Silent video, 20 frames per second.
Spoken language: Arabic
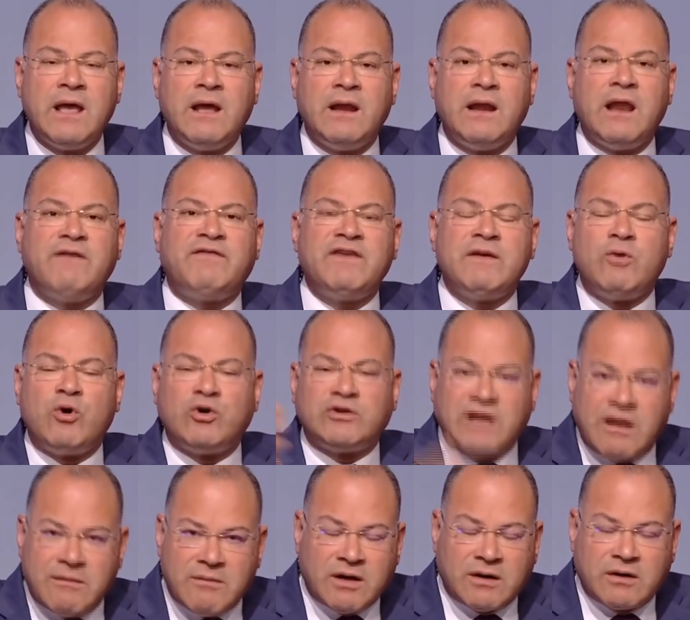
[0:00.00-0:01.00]
لا في
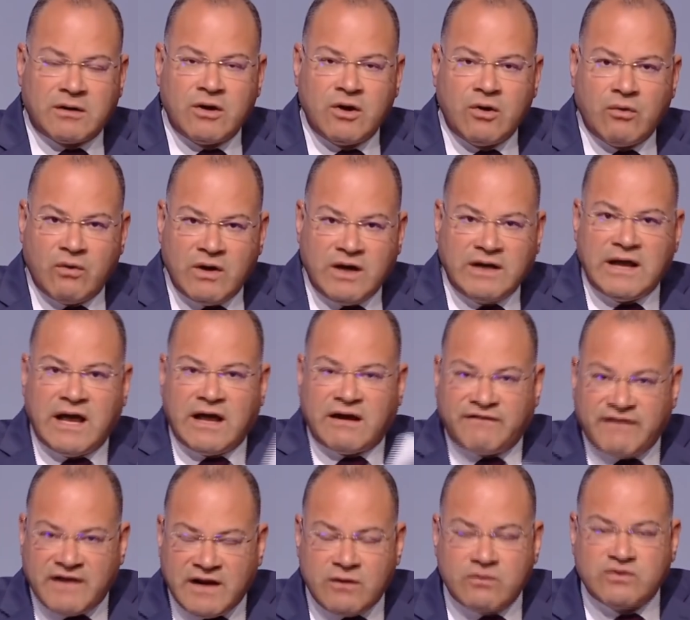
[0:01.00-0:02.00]
مؤتمر واحنا عارفين